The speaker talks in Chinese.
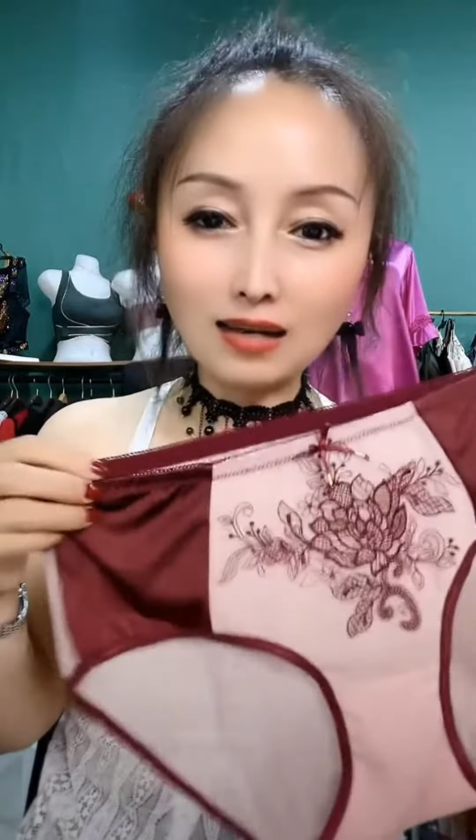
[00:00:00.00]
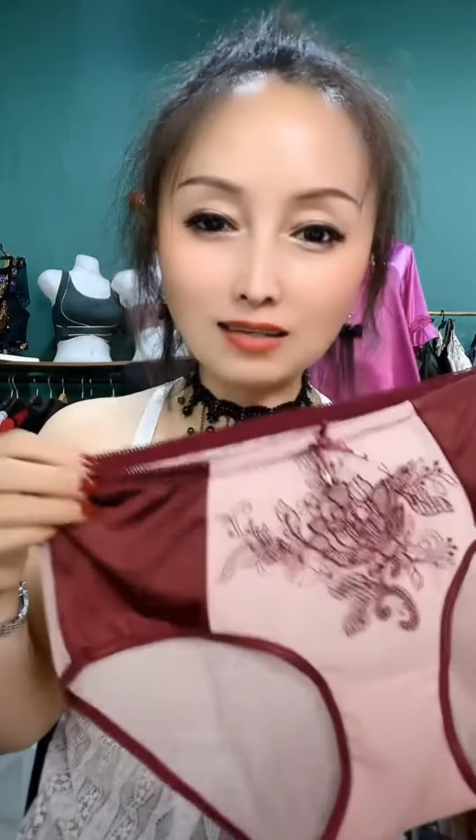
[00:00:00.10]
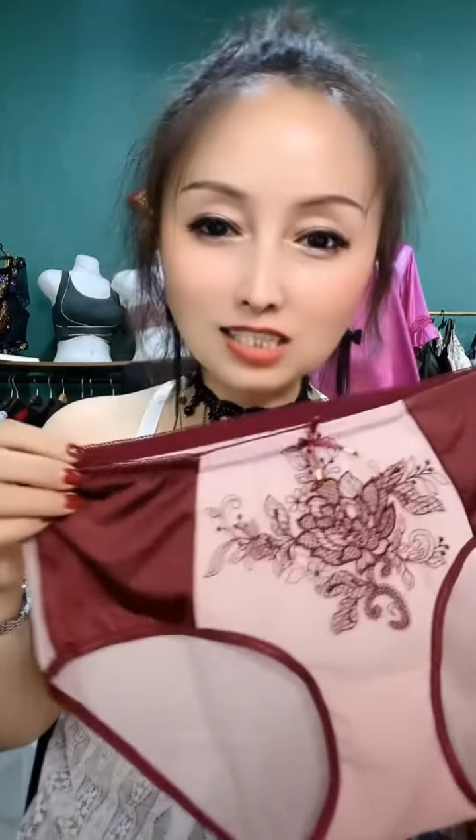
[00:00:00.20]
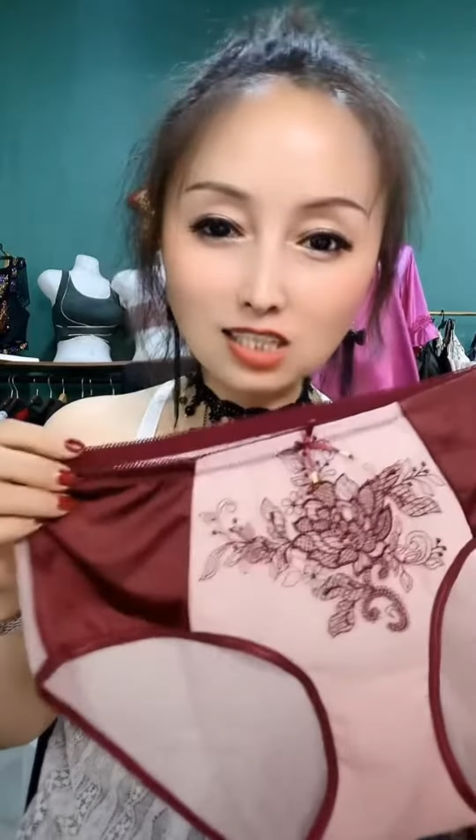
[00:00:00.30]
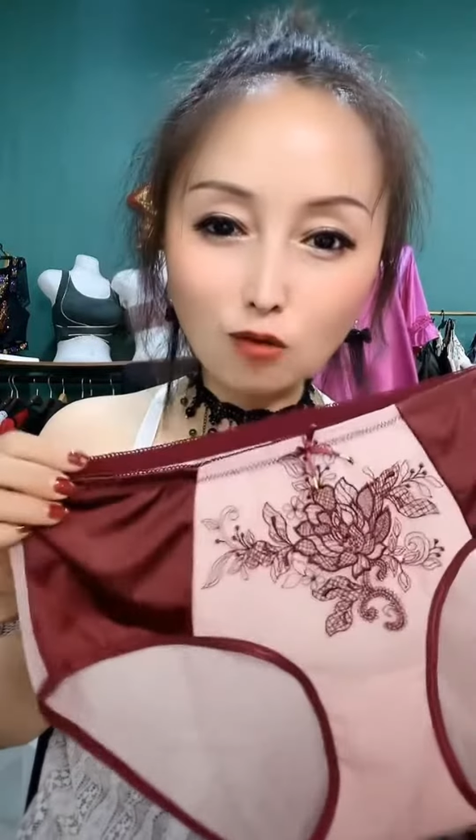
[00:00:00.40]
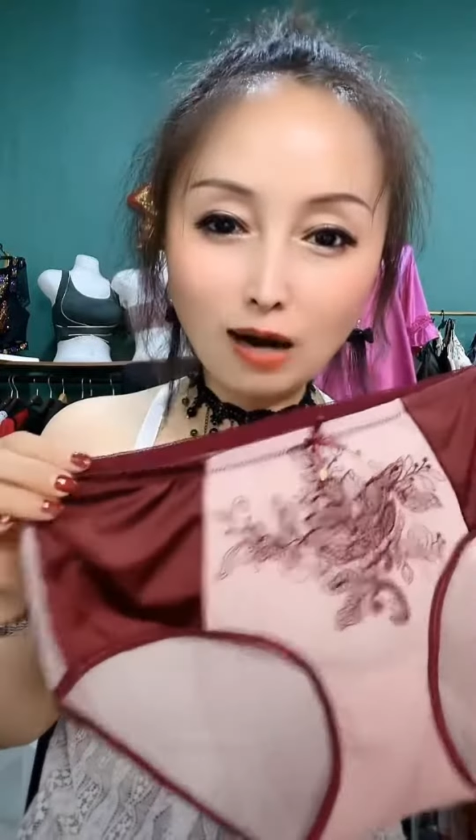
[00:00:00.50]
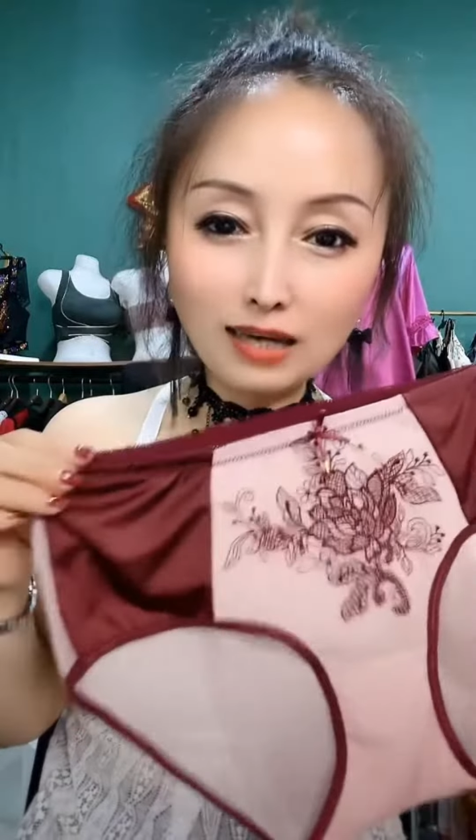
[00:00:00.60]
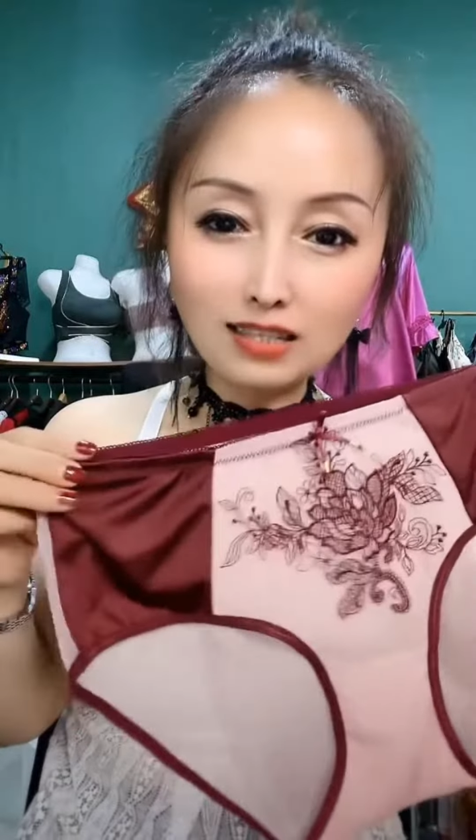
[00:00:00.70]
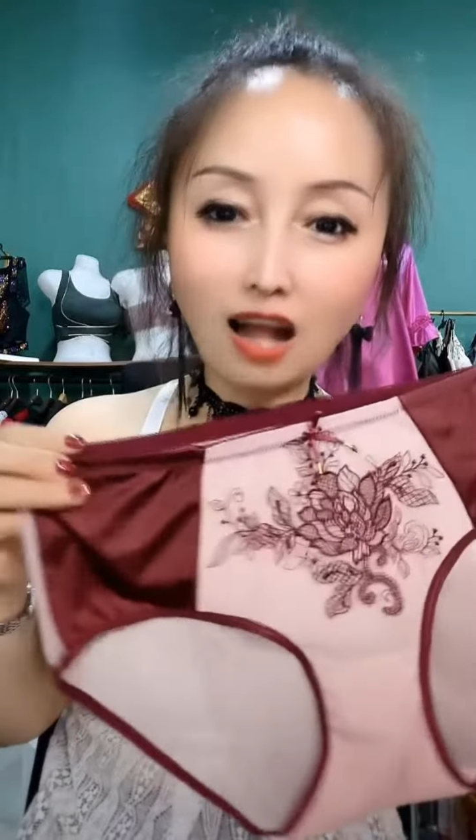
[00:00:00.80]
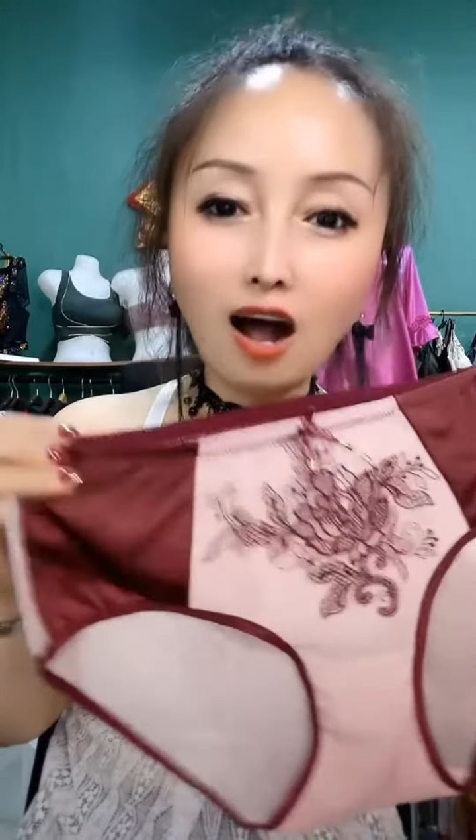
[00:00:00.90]
那个手往
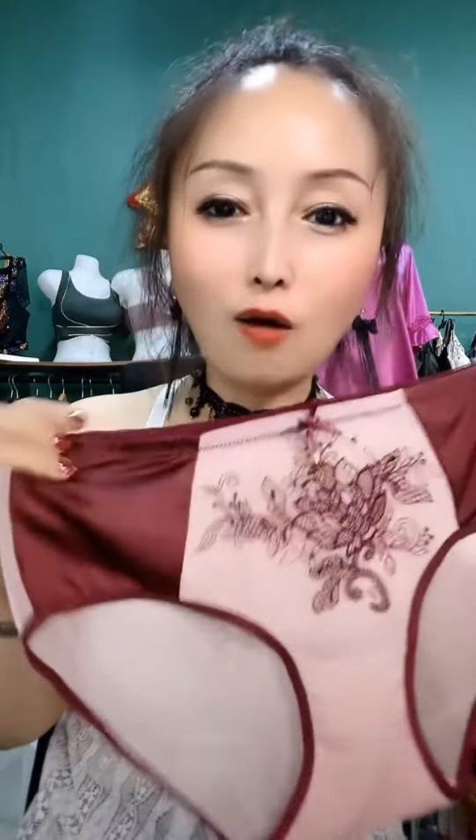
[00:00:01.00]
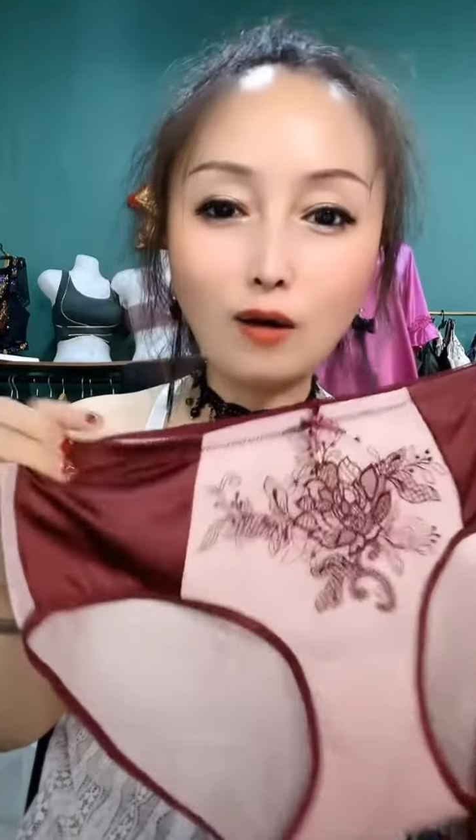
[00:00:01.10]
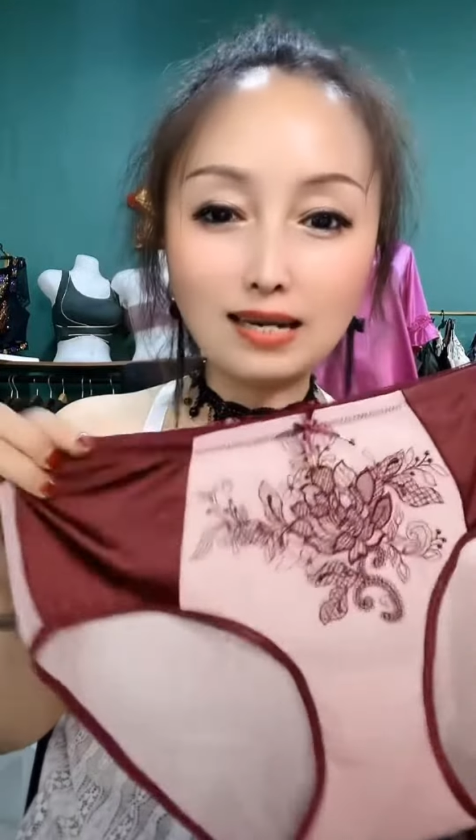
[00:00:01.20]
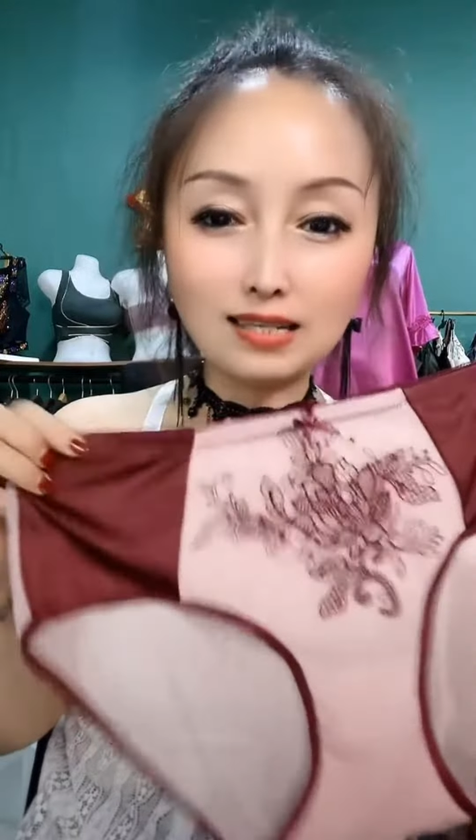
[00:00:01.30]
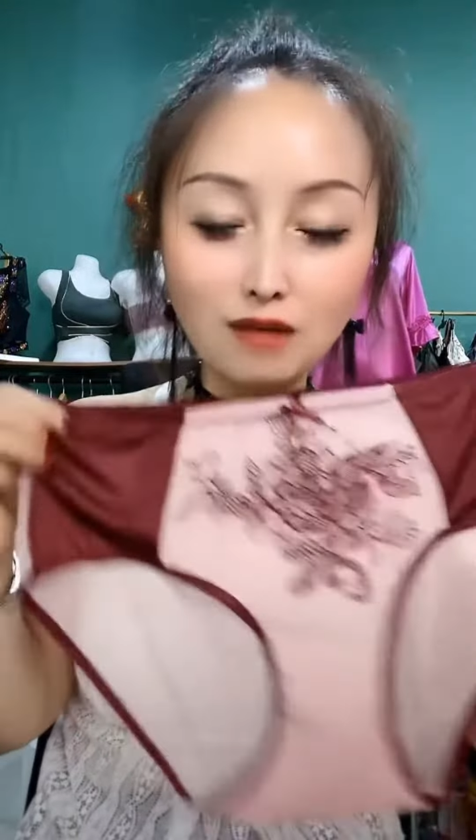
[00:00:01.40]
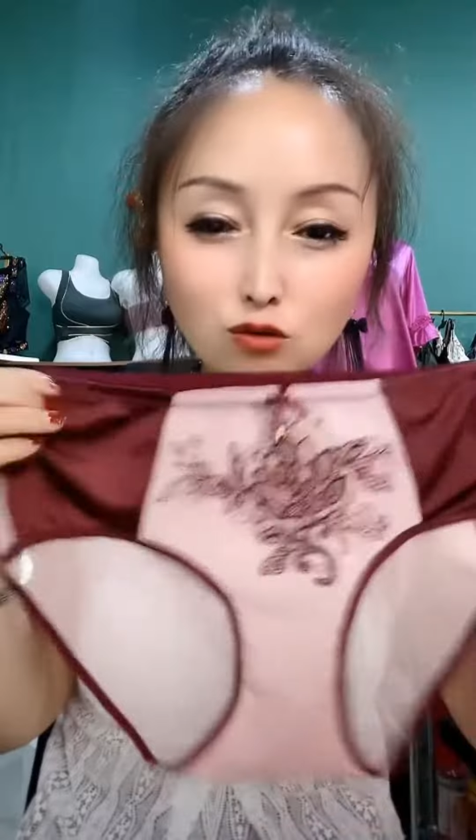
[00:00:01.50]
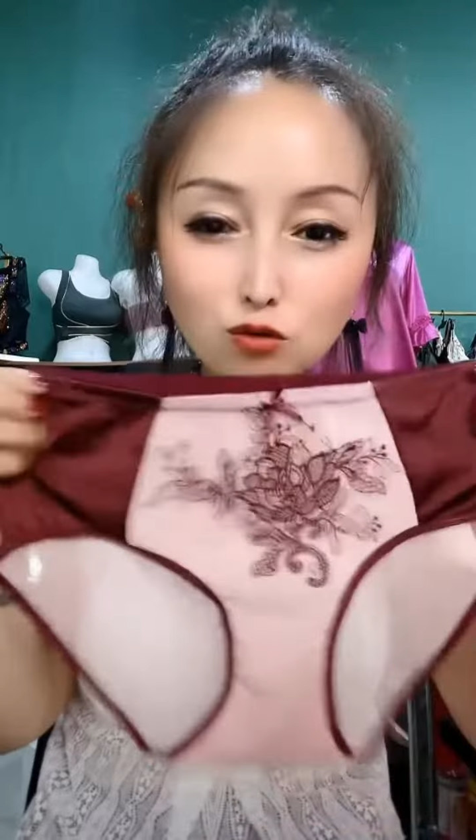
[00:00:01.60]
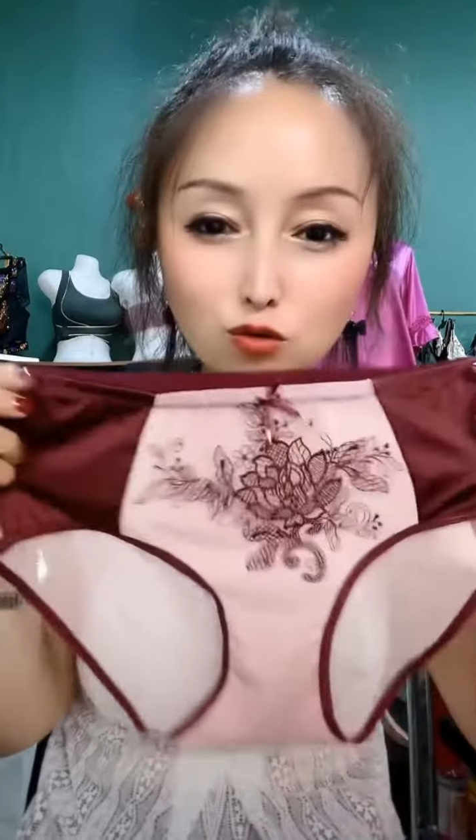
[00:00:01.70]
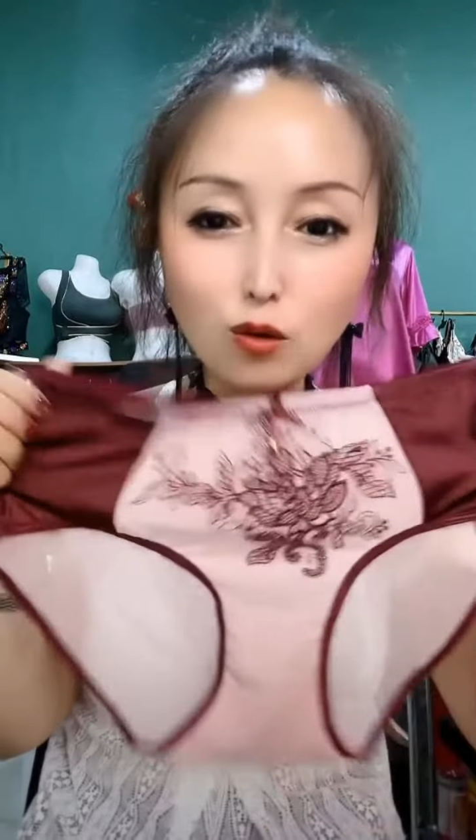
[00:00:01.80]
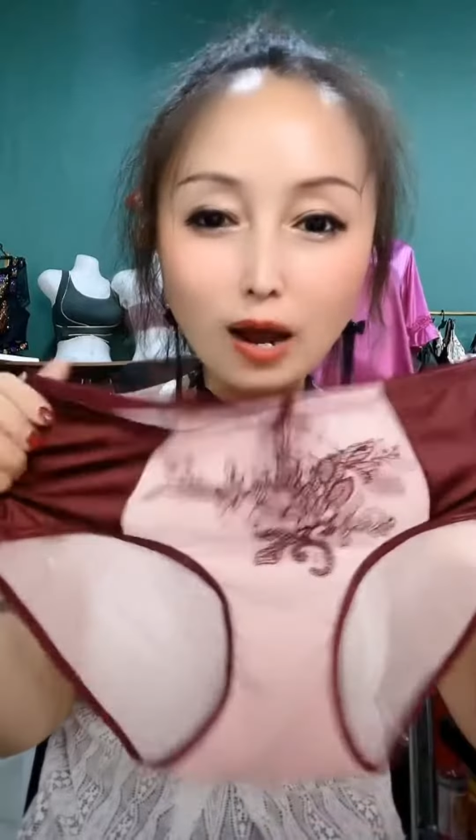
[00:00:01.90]
里掏，还在那往
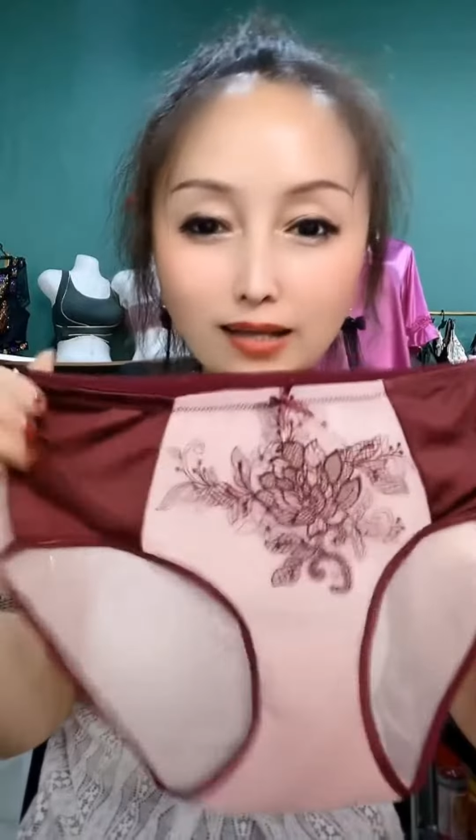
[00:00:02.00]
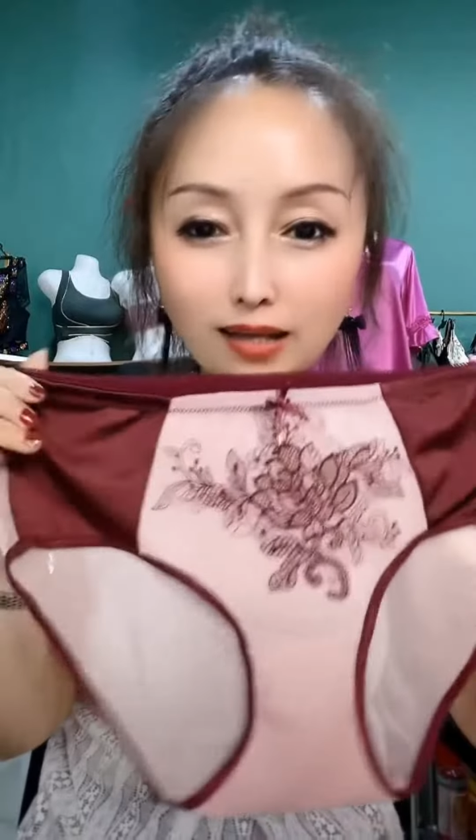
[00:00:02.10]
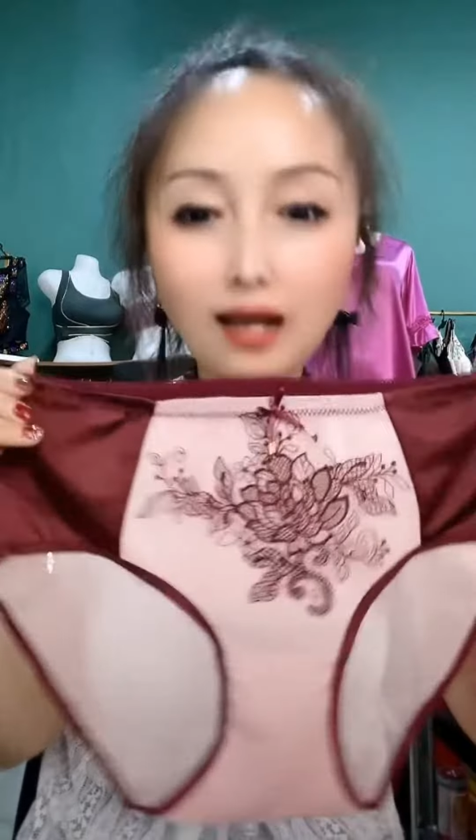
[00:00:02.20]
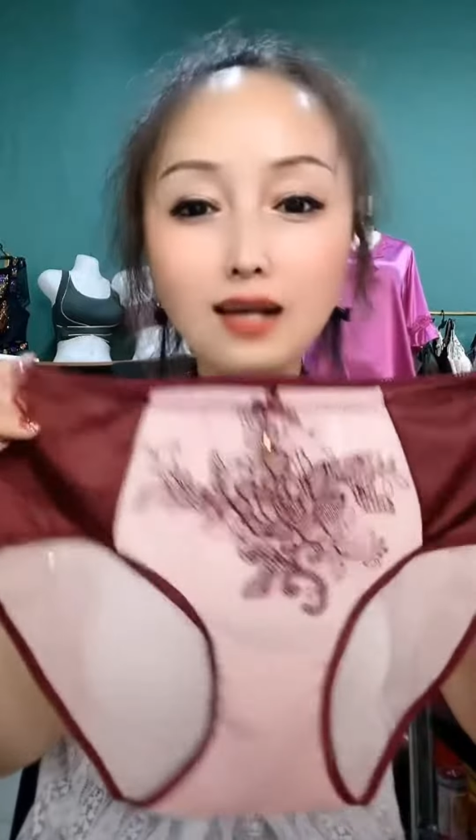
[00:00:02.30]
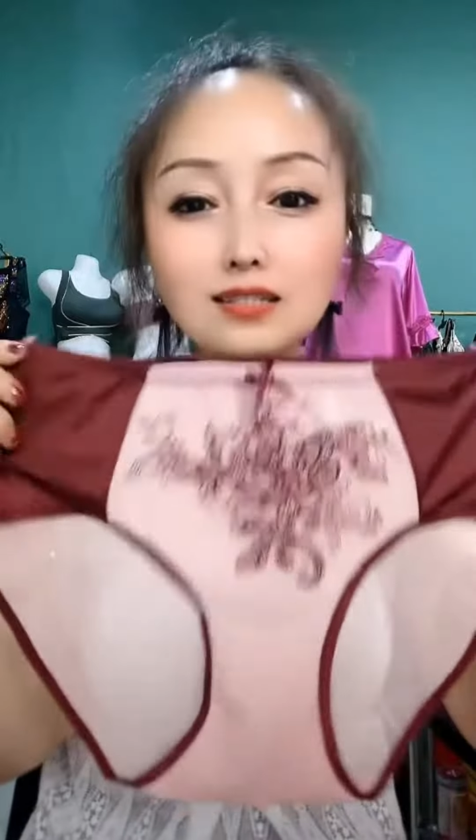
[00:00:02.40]
出拽呢。